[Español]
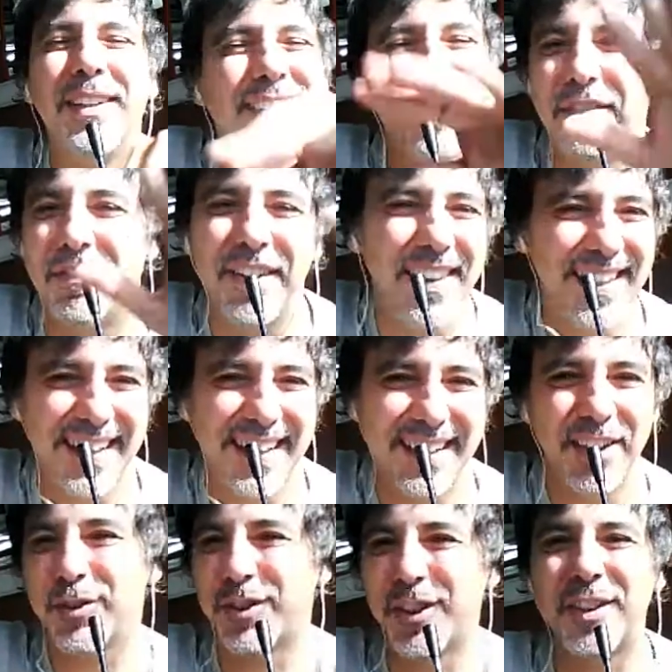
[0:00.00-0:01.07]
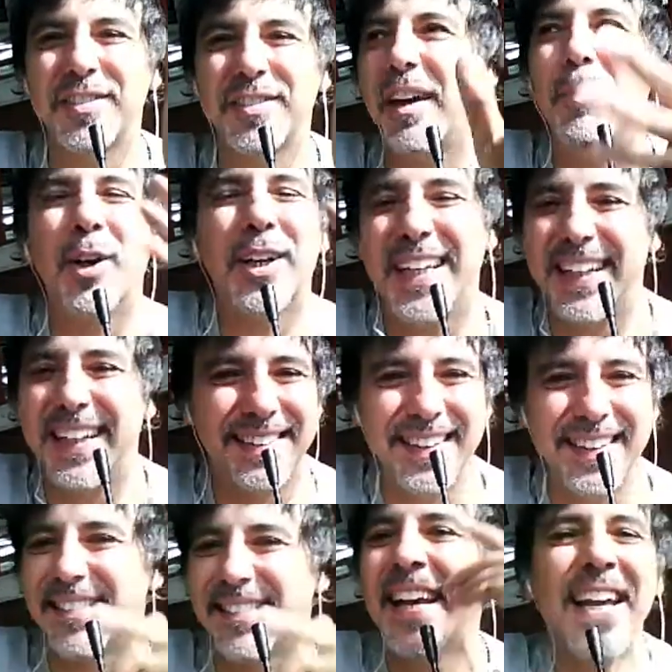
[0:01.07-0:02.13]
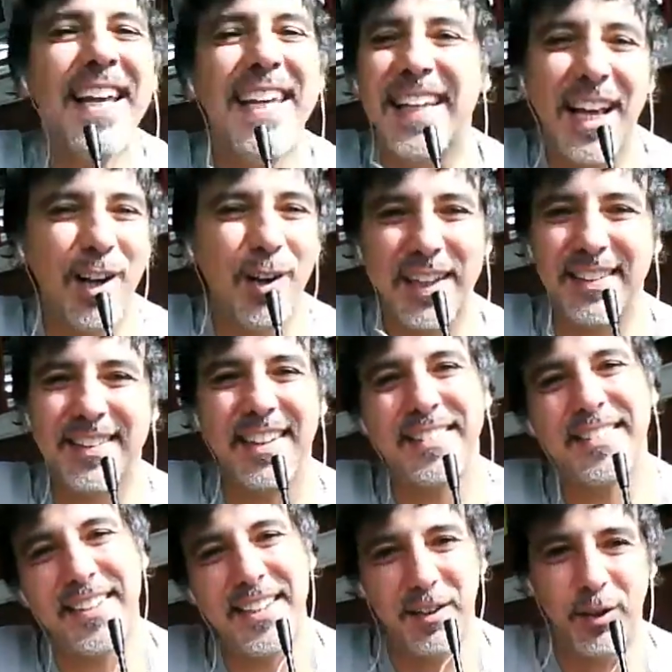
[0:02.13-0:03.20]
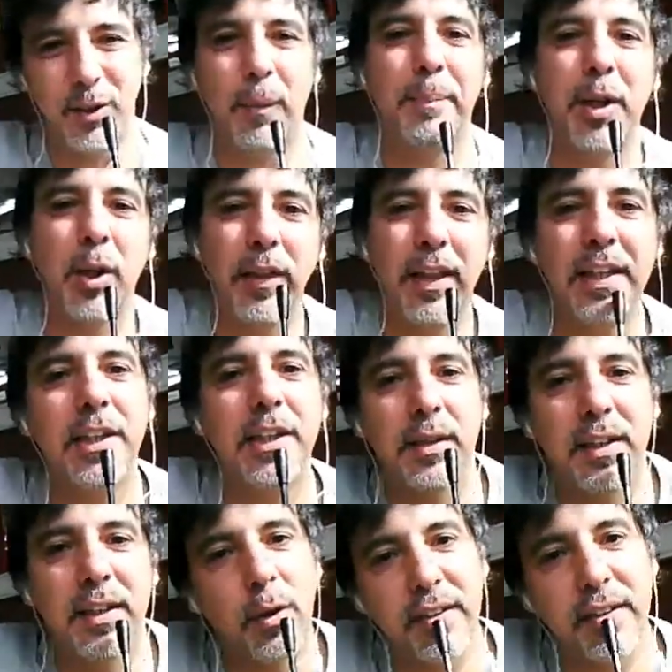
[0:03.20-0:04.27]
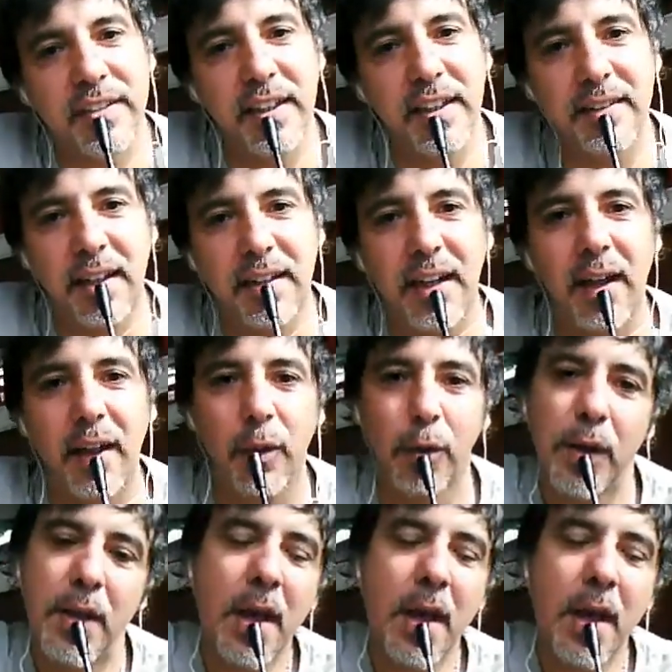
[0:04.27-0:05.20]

Federal. Nosotros sabemos quién estés y qué es lo que está haciendo, pero delirio tengo que ser internado.